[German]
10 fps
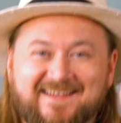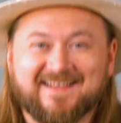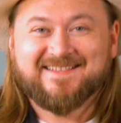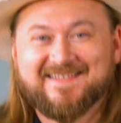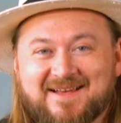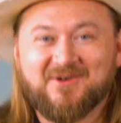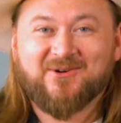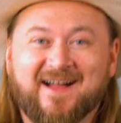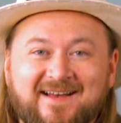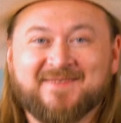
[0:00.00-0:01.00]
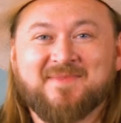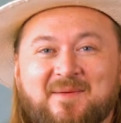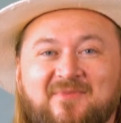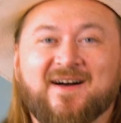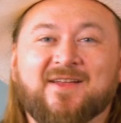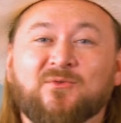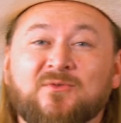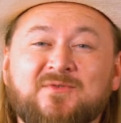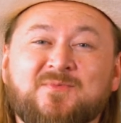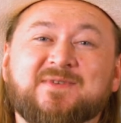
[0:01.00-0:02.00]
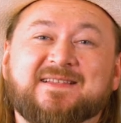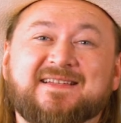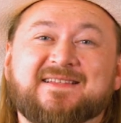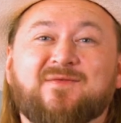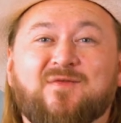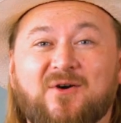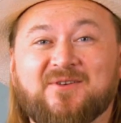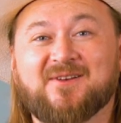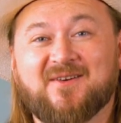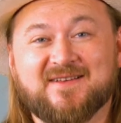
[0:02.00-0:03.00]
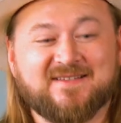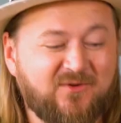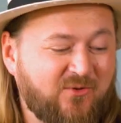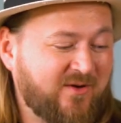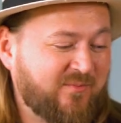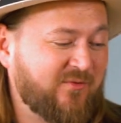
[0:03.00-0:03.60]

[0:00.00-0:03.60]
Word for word: Ich kann es jetzt aber auch gar nicht mehr abwarten und muss diese Forder Lovers Liköre